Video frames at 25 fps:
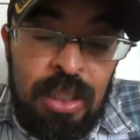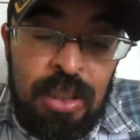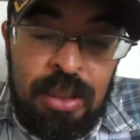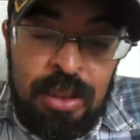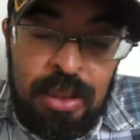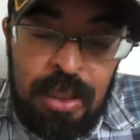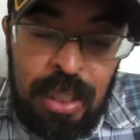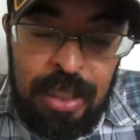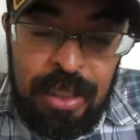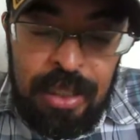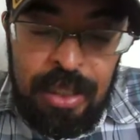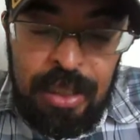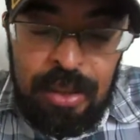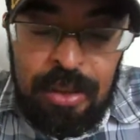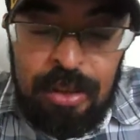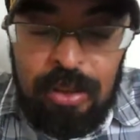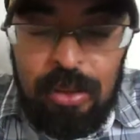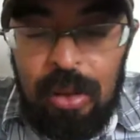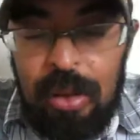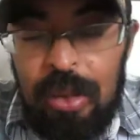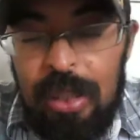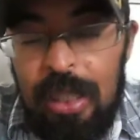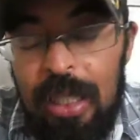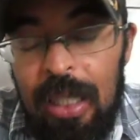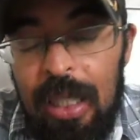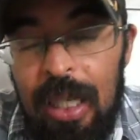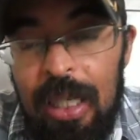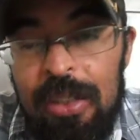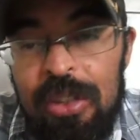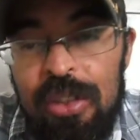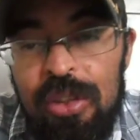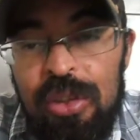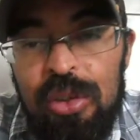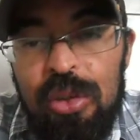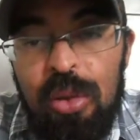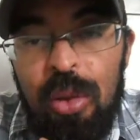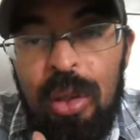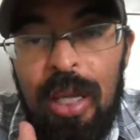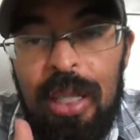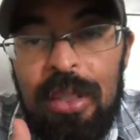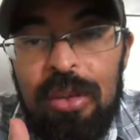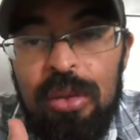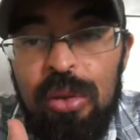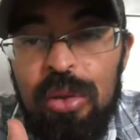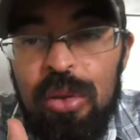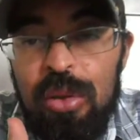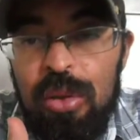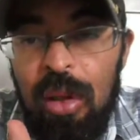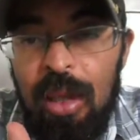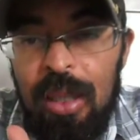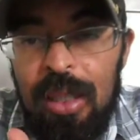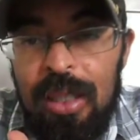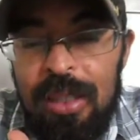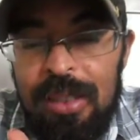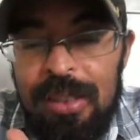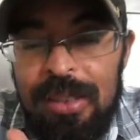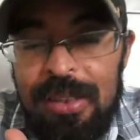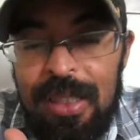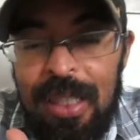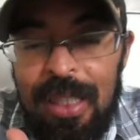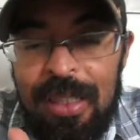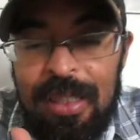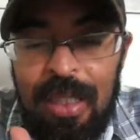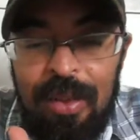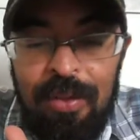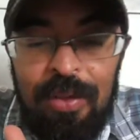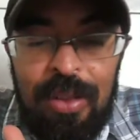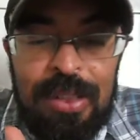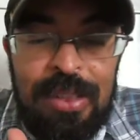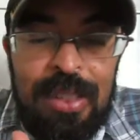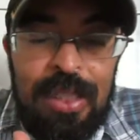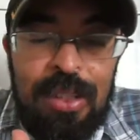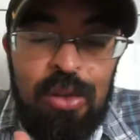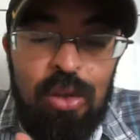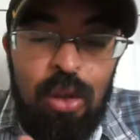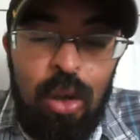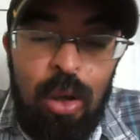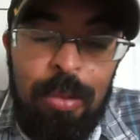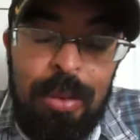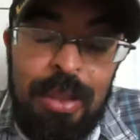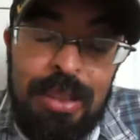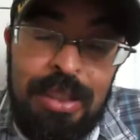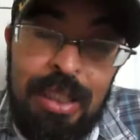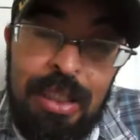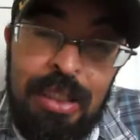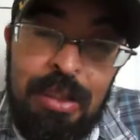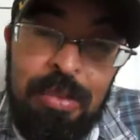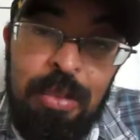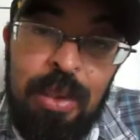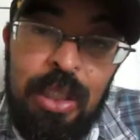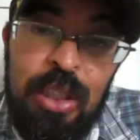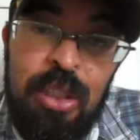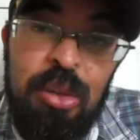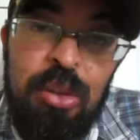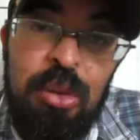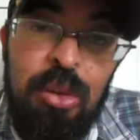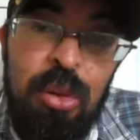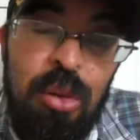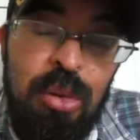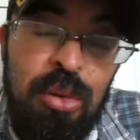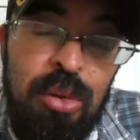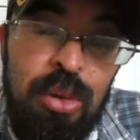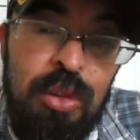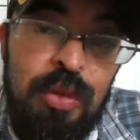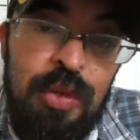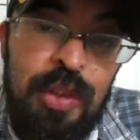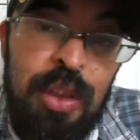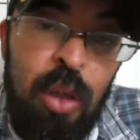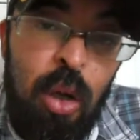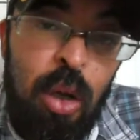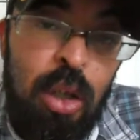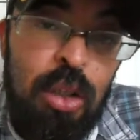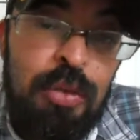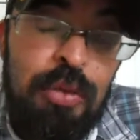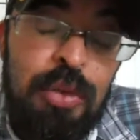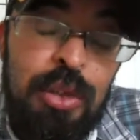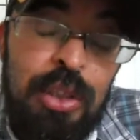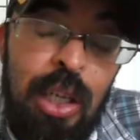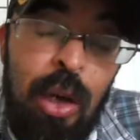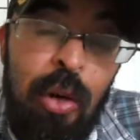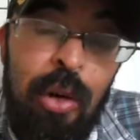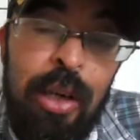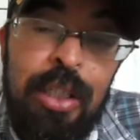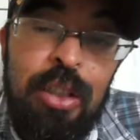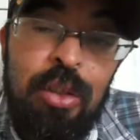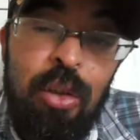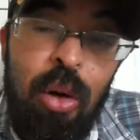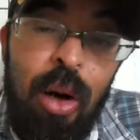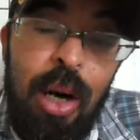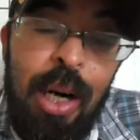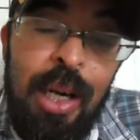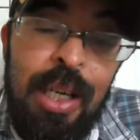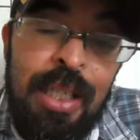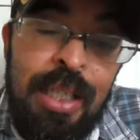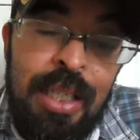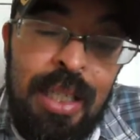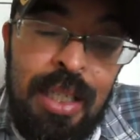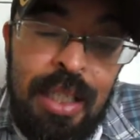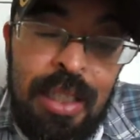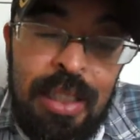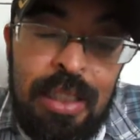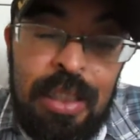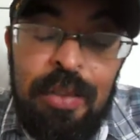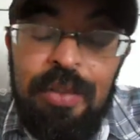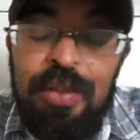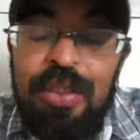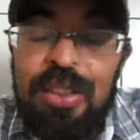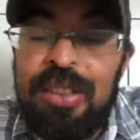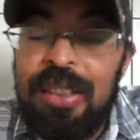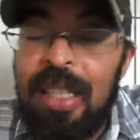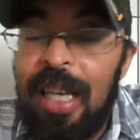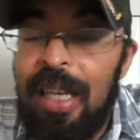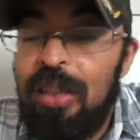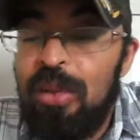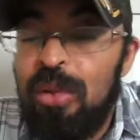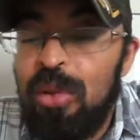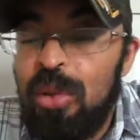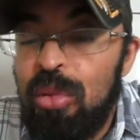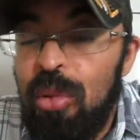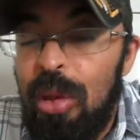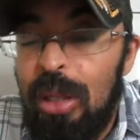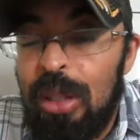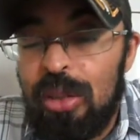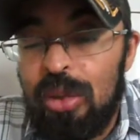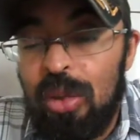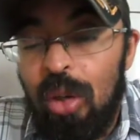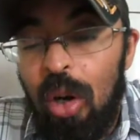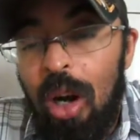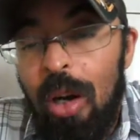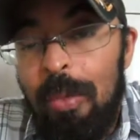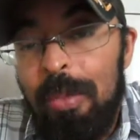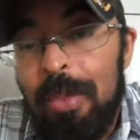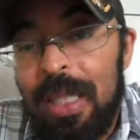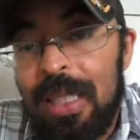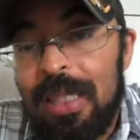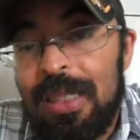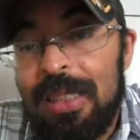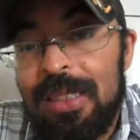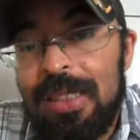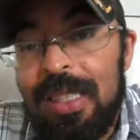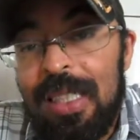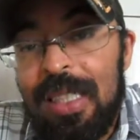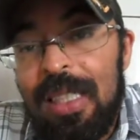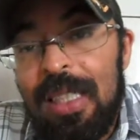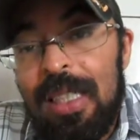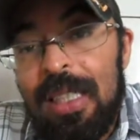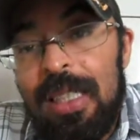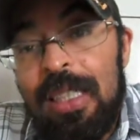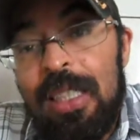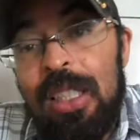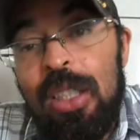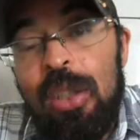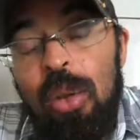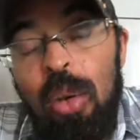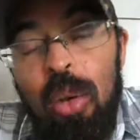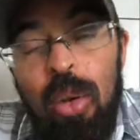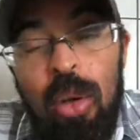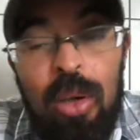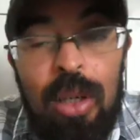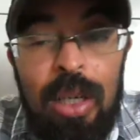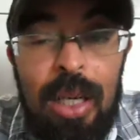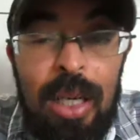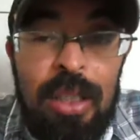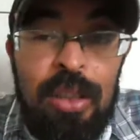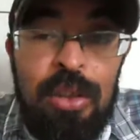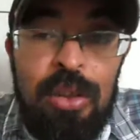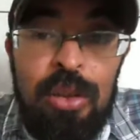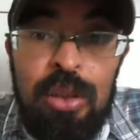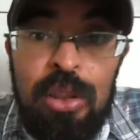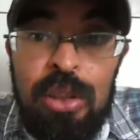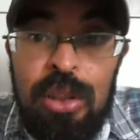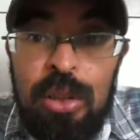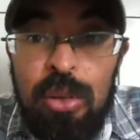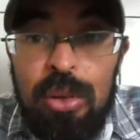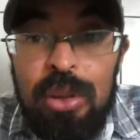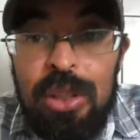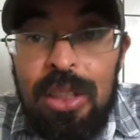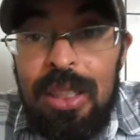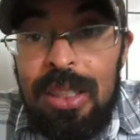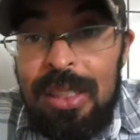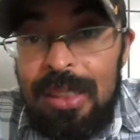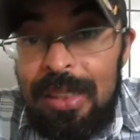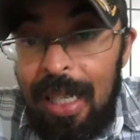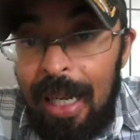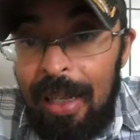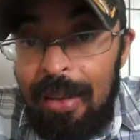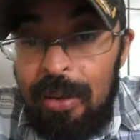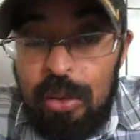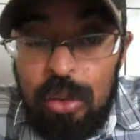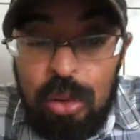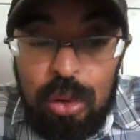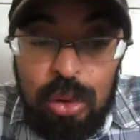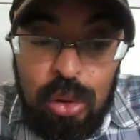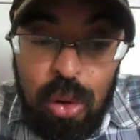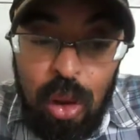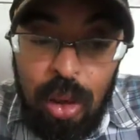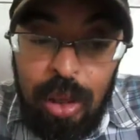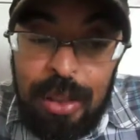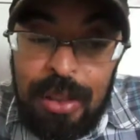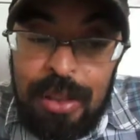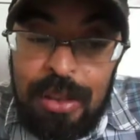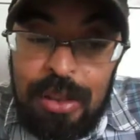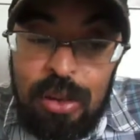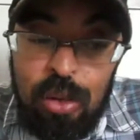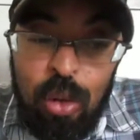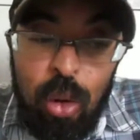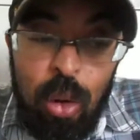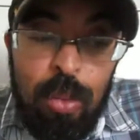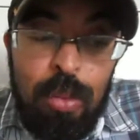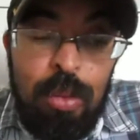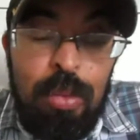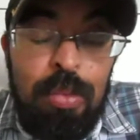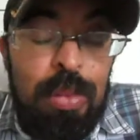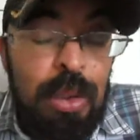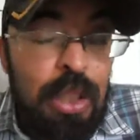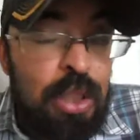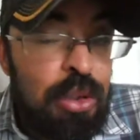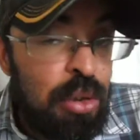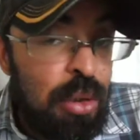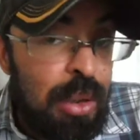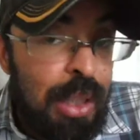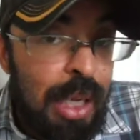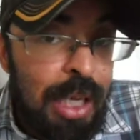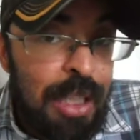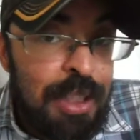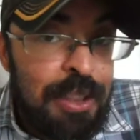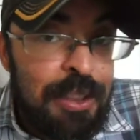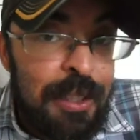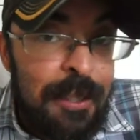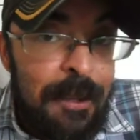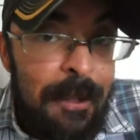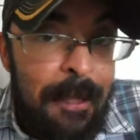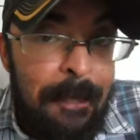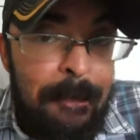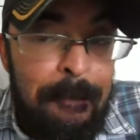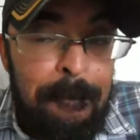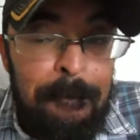Daí a gente conhece o Sócrates através das obras das pessoas, dos filósofos ao redor que fizeram suas obras e, coloca, e se utilizaram do Sócrates como um personagem.